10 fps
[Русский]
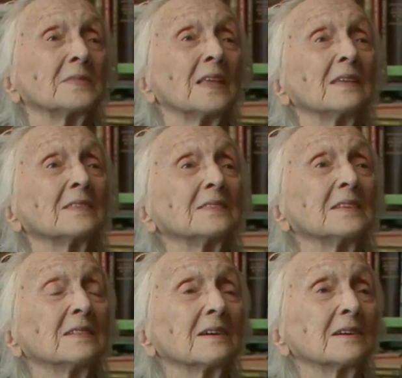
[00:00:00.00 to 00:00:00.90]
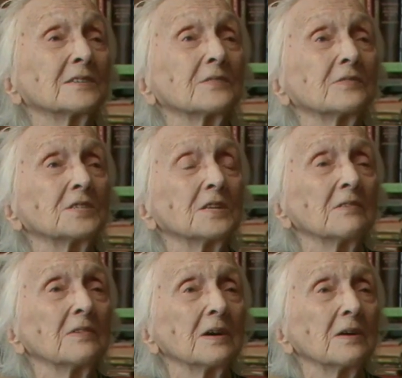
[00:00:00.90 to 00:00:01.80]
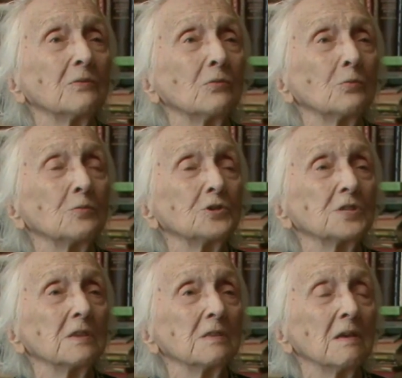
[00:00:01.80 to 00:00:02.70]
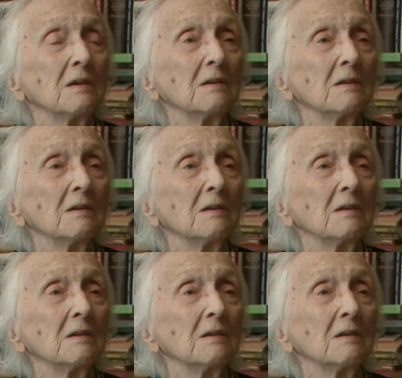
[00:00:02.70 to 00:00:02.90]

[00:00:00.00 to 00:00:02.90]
Это дело каждого человека, его убеждение.